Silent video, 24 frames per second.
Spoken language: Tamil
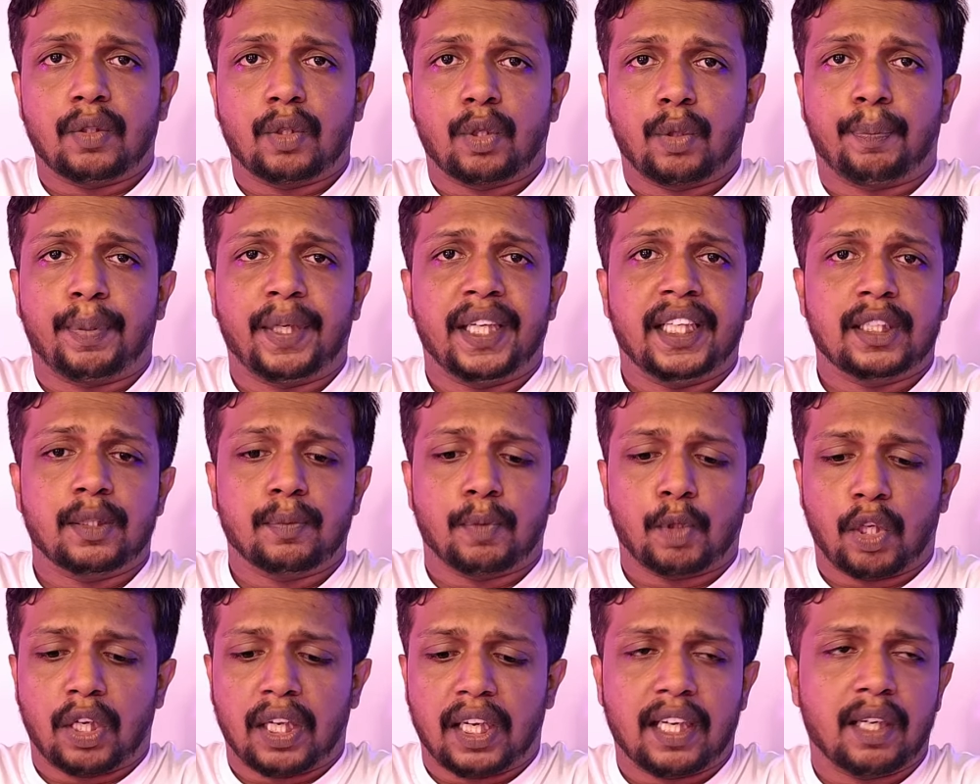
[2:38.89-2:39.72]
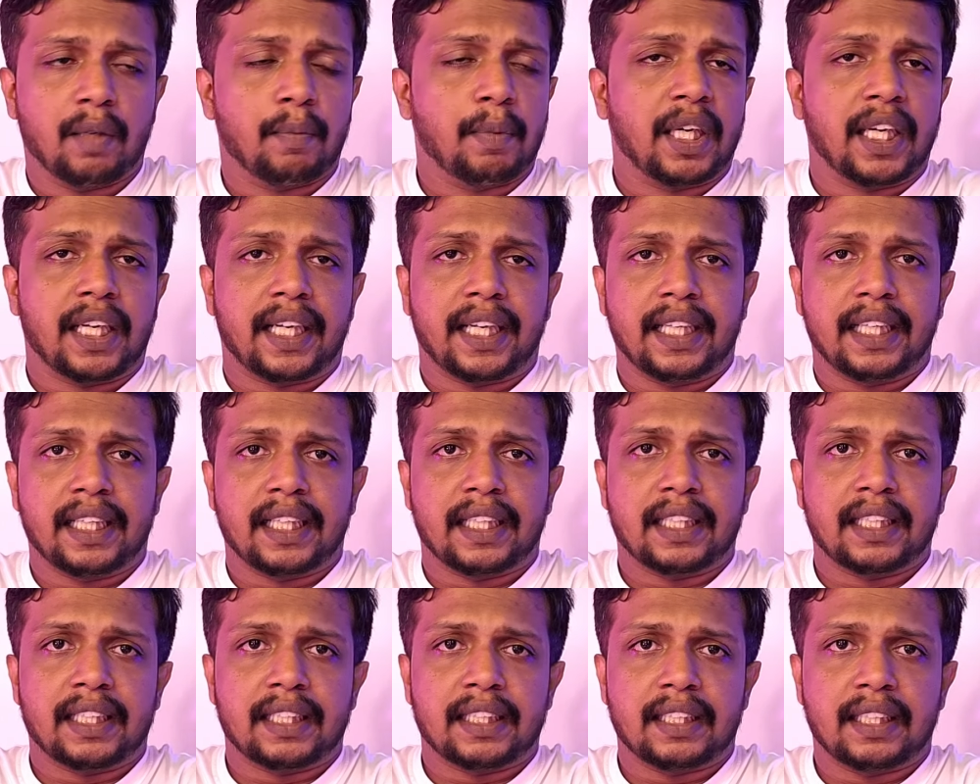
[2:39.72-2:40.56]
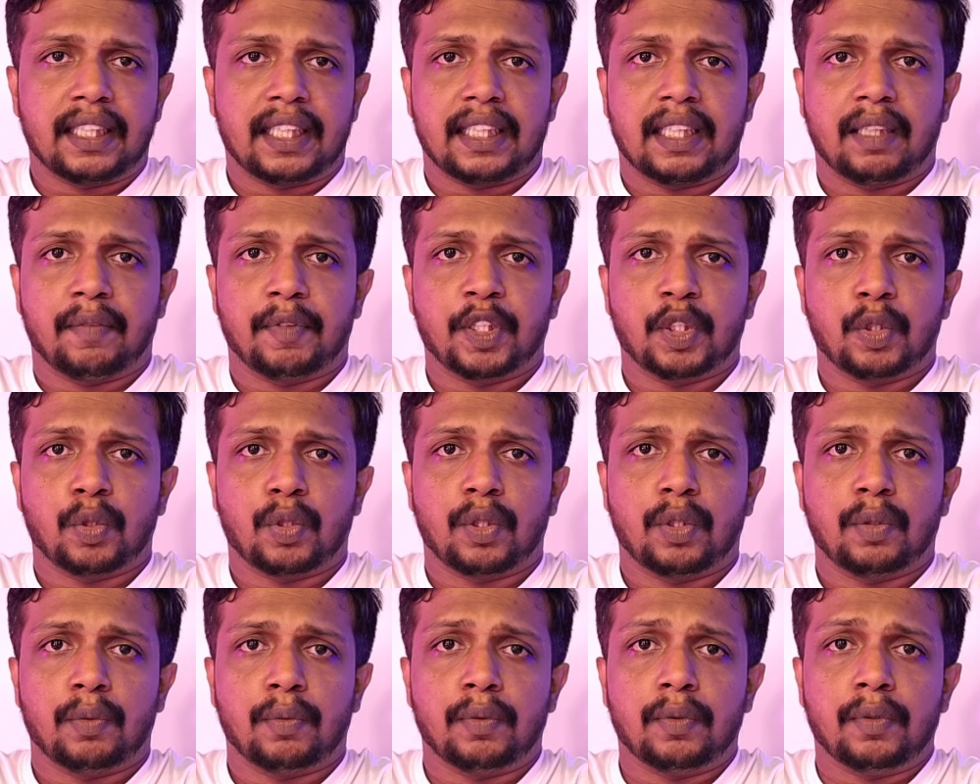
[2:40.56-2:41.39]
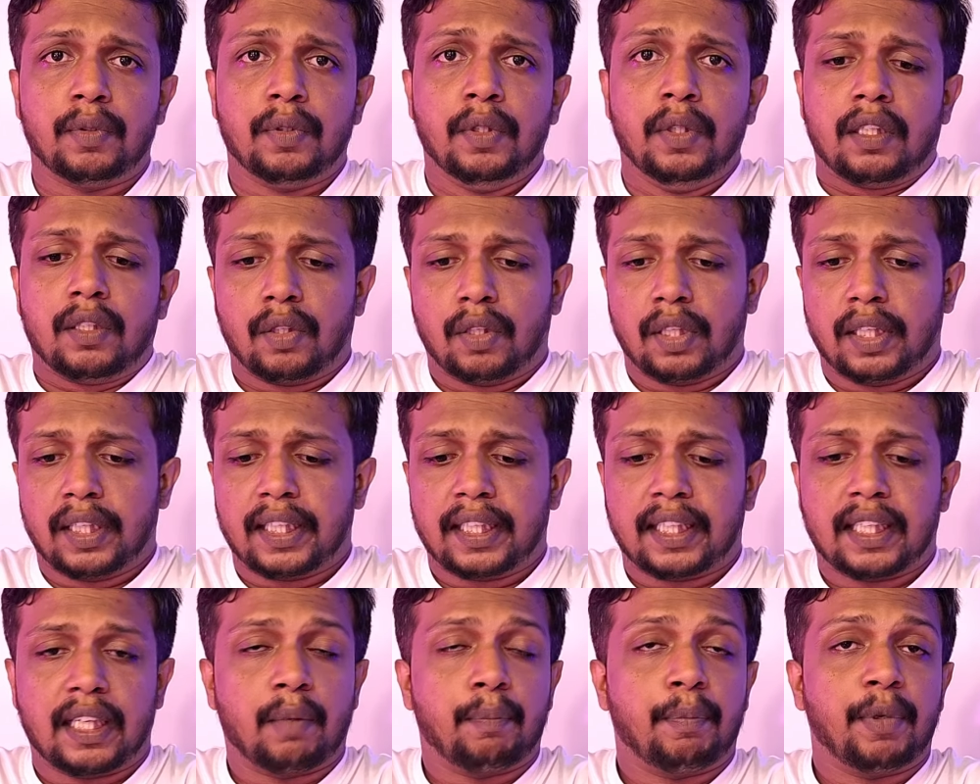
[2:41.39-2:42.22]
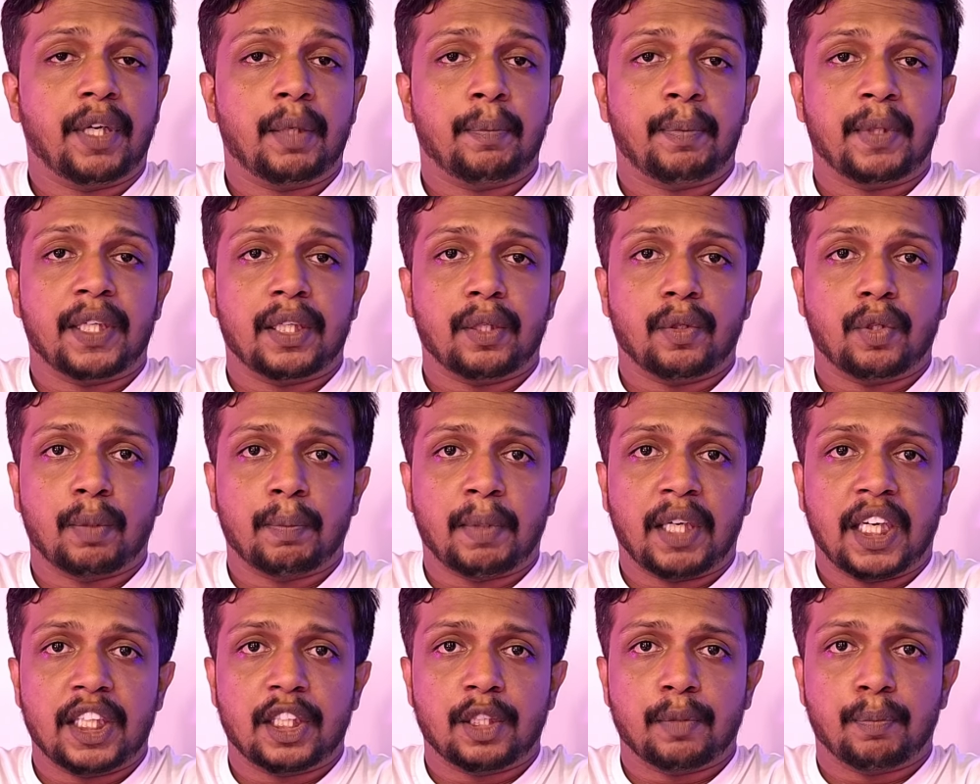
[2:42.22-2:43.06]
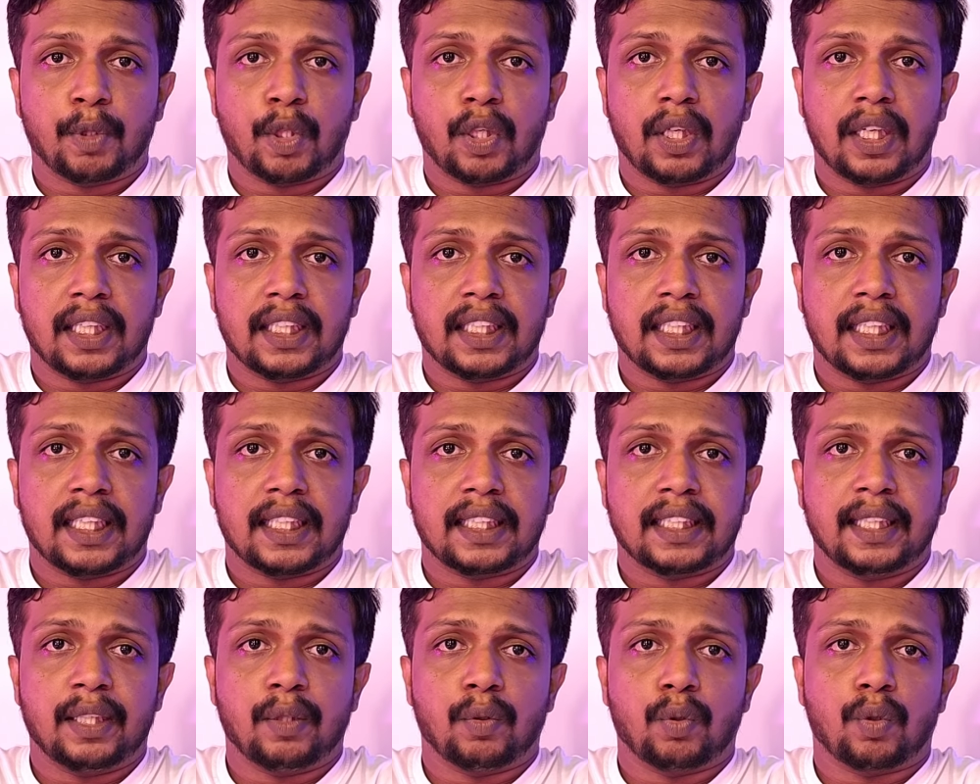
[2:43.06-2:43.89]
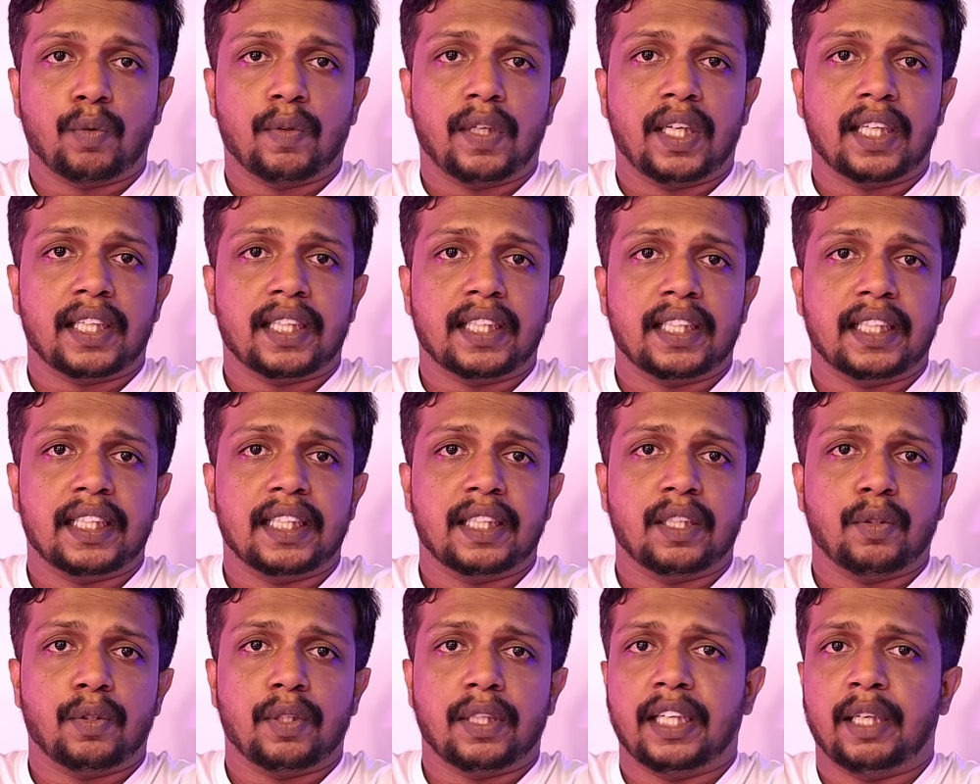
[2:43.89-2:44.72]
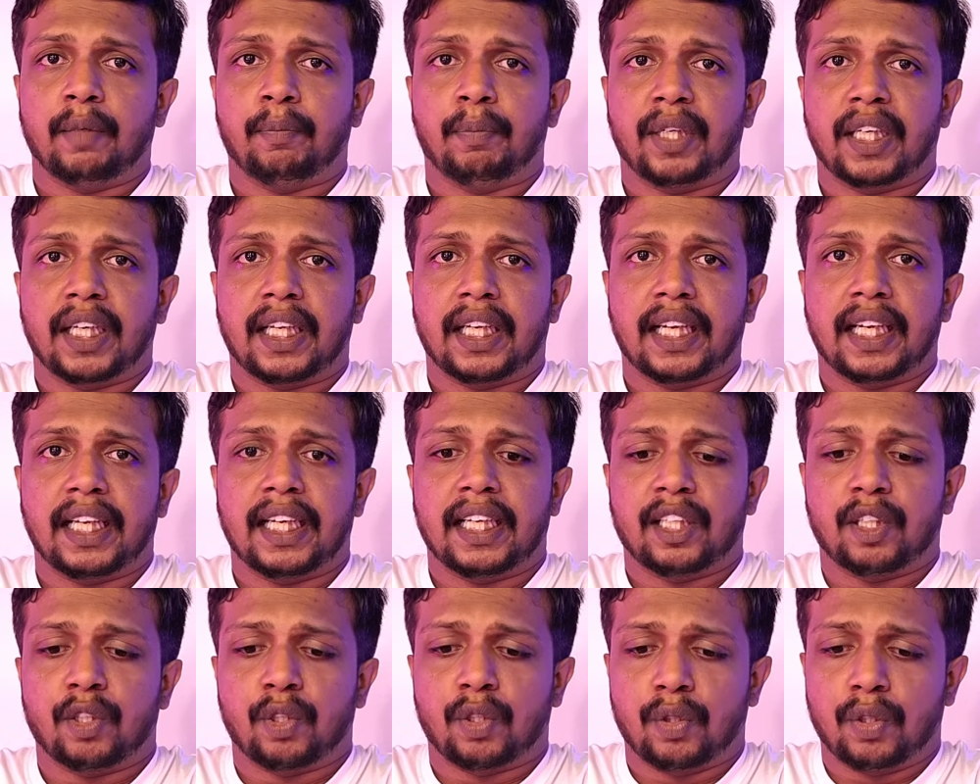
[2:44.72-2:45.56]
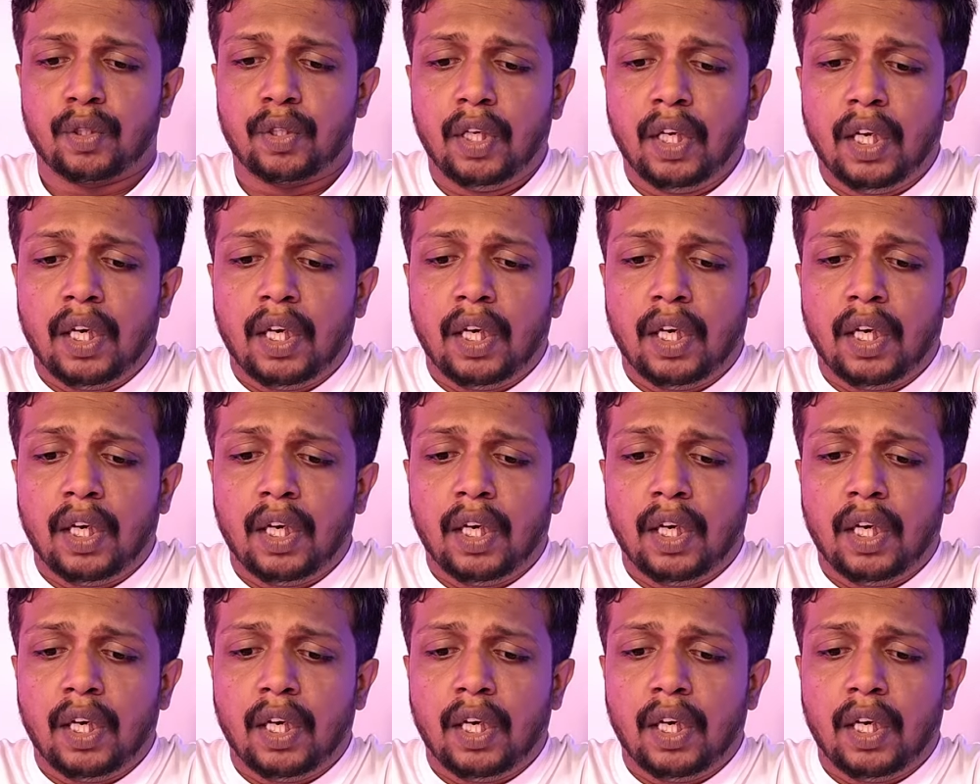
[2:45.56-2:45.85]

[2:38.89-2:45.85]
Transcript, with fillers: ஒரு பேசுபொருளாக மாறியிருக்கின்றது அதாவது ஒரு டொலருக்கு அப்பாற்பட்ட ஒரு மாற்று பொருளாதாரத்தை உருவாக்குகின்ற ஒரு நிலைப்பாடாக அல்லது ஒரு